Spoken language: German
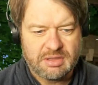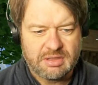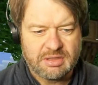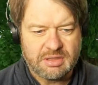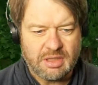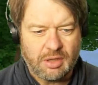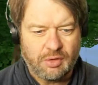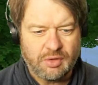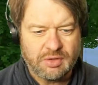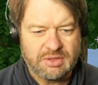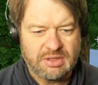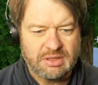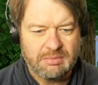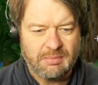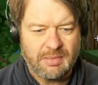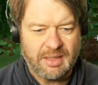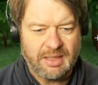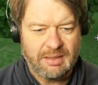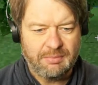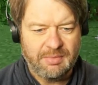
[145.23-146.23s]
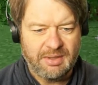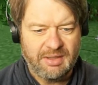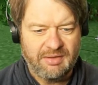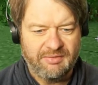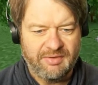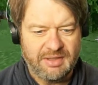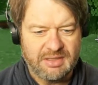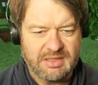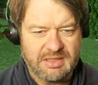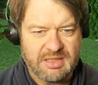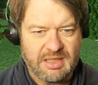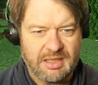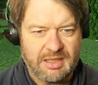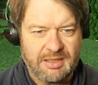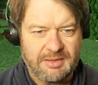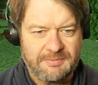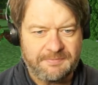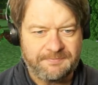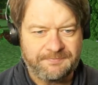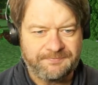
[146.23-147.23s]
taucht in meinem
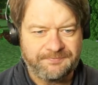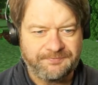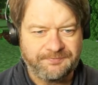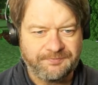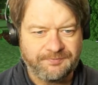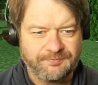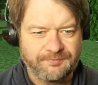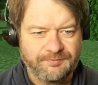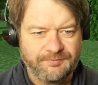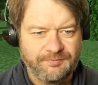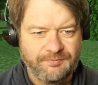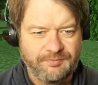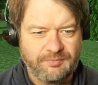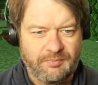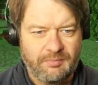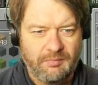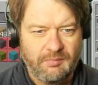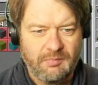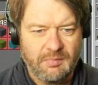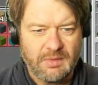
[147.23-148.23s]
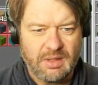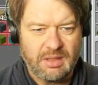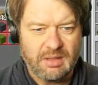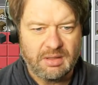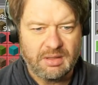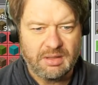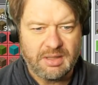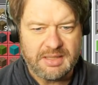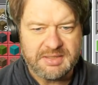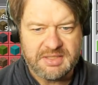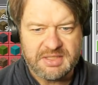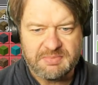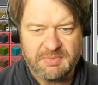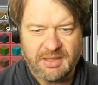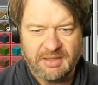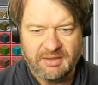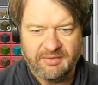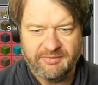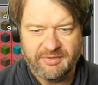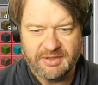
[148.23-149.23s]
Inventar, das ist
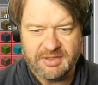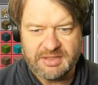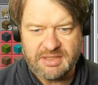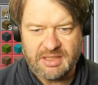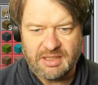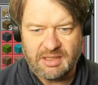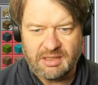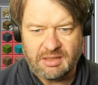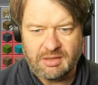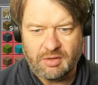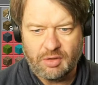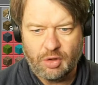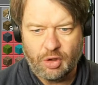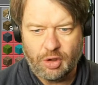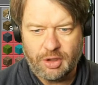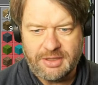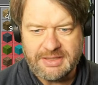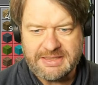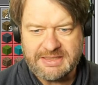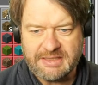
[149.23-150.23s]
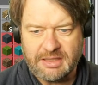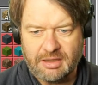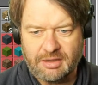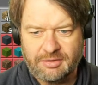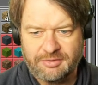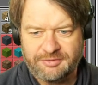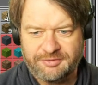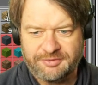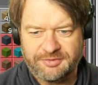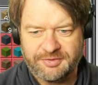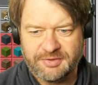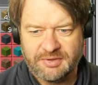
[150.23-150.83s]
mein Inventar, Holz auf.